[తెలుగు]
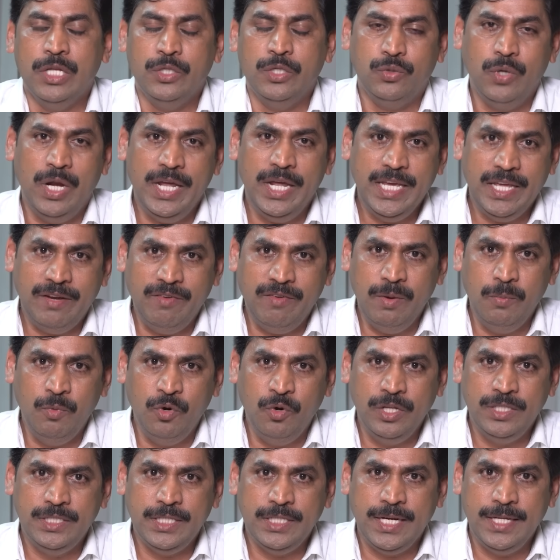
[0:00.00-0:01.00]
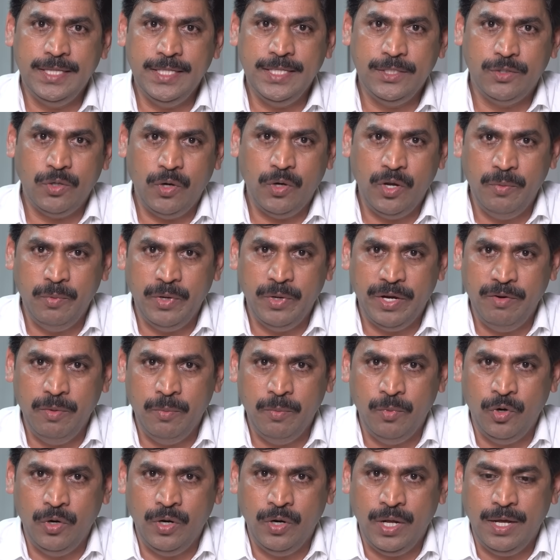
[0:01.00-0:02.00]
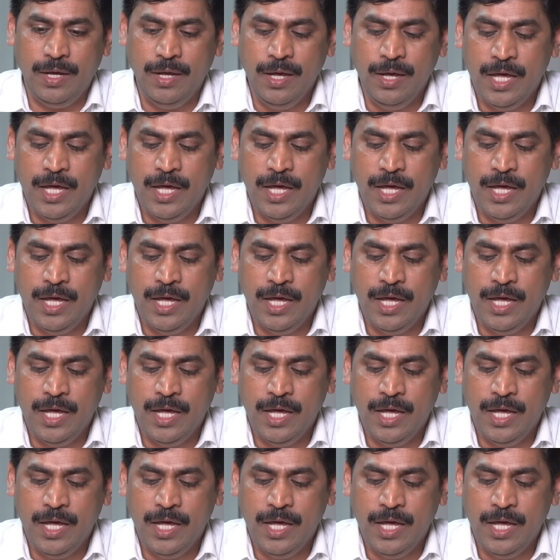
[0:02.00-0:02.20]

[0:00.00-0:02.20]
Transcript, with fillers: జూలై ఇరవై మూడు జరిగింది జూలై ఇరవై మూడున